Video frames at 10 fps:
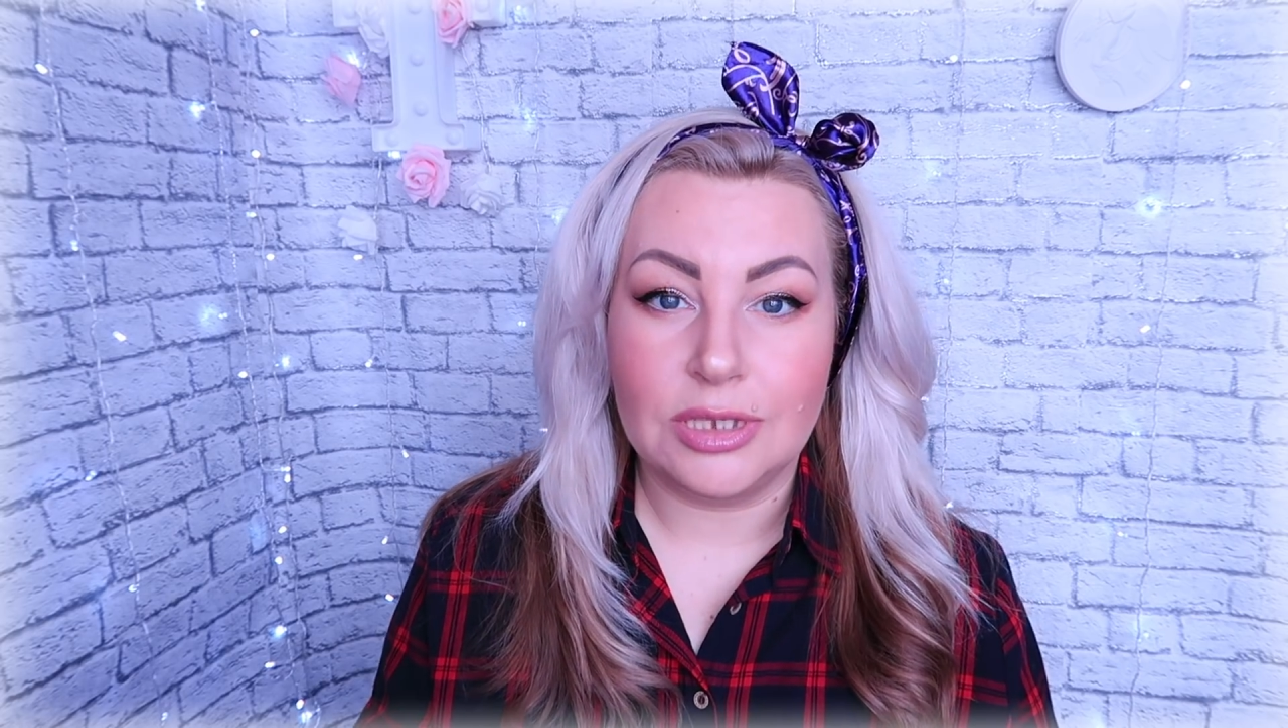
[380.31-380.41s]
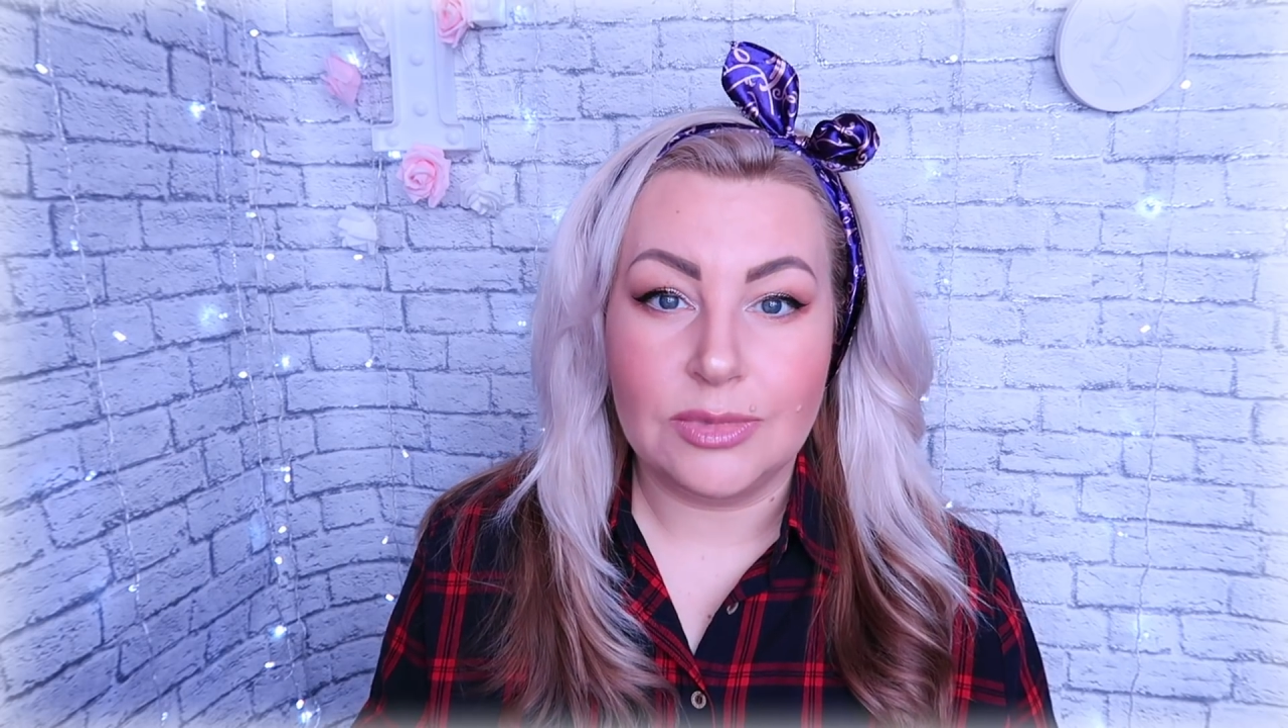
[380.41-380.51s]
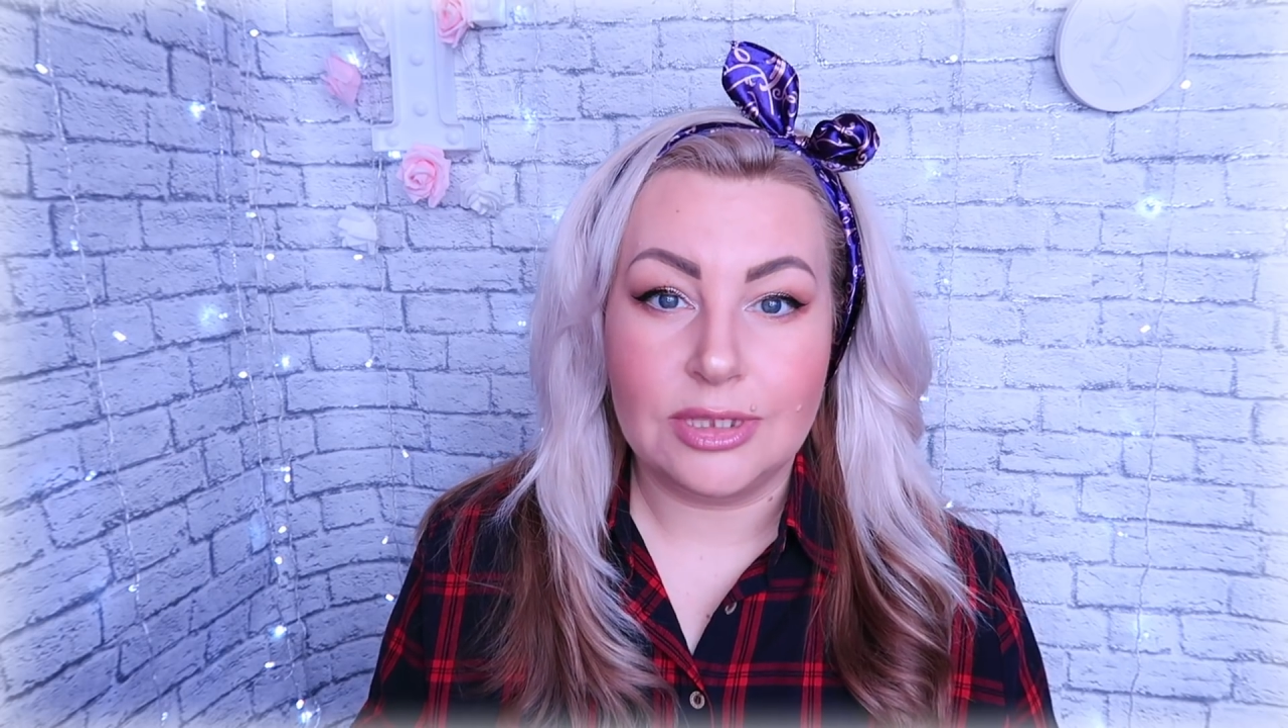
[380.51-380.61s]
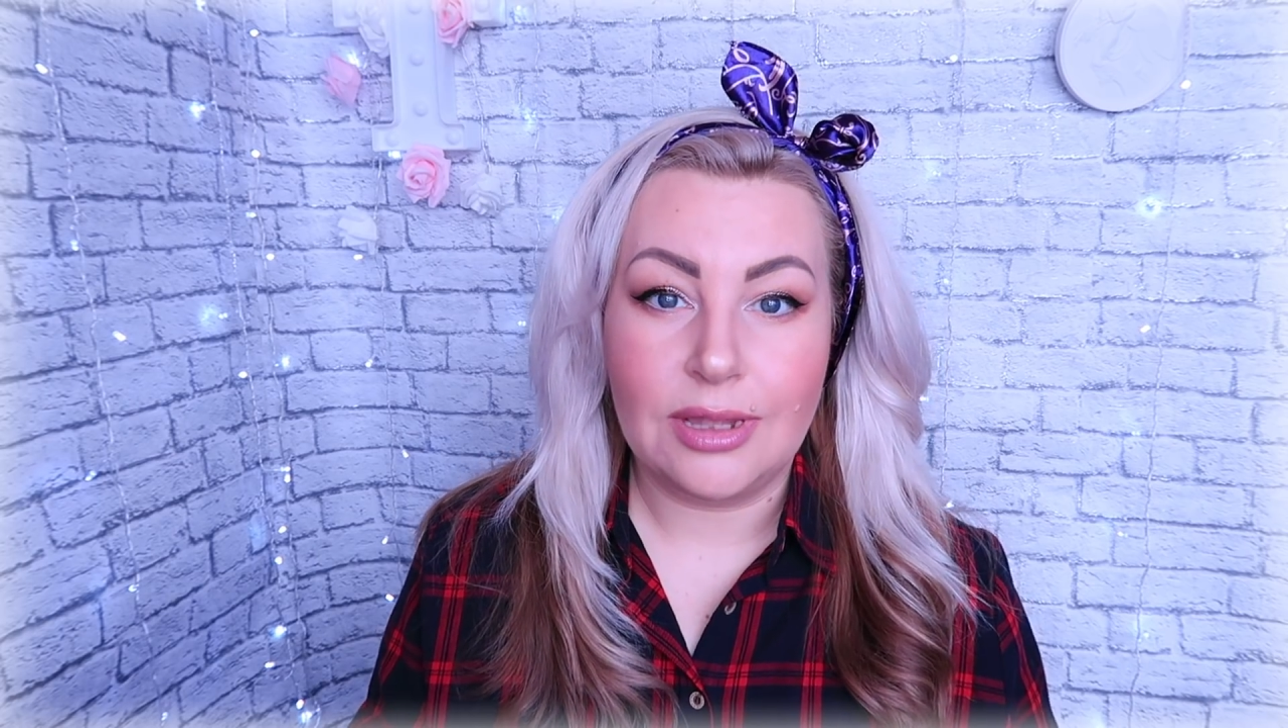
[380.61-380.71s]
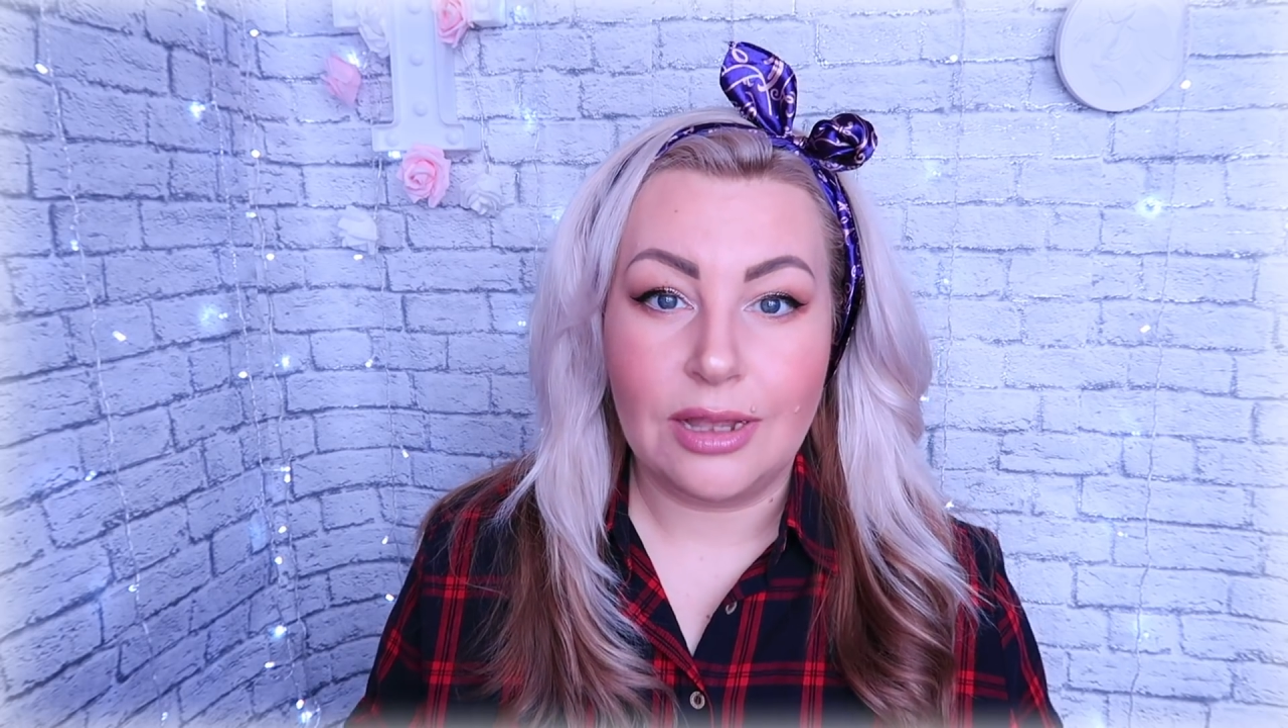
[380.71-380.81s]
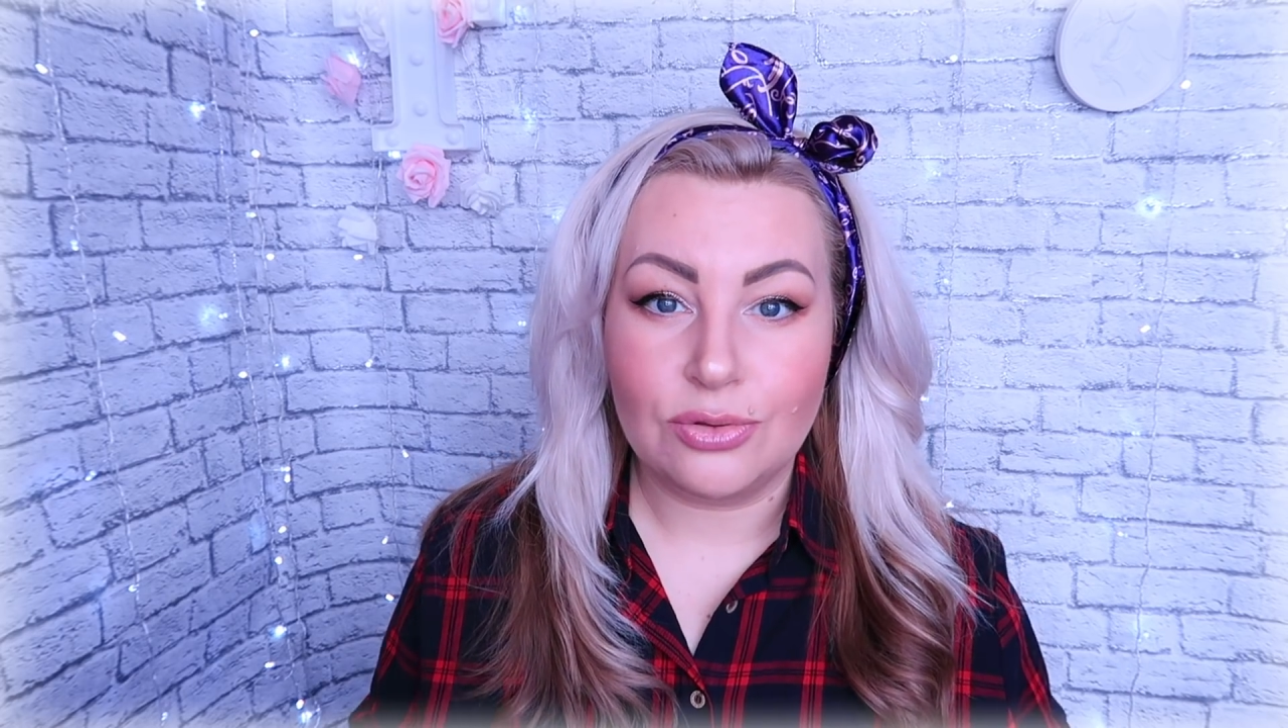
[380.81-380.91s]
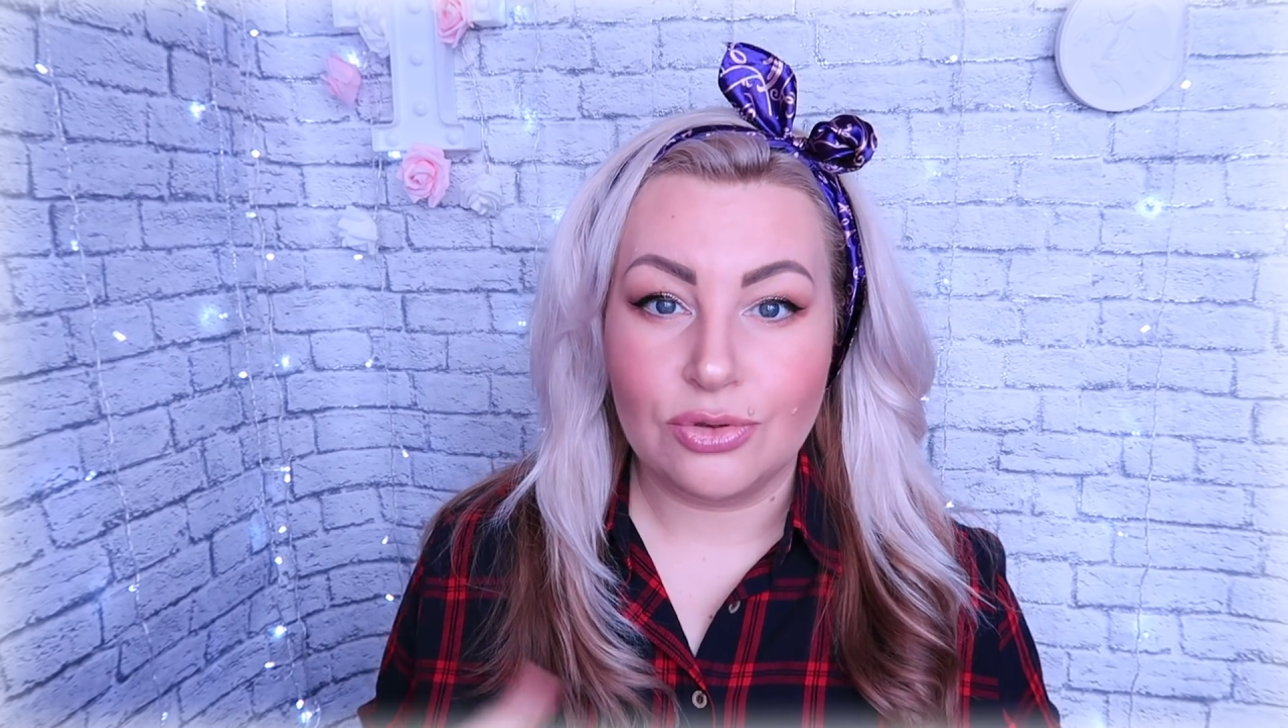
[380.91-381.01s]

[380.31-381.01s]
те места,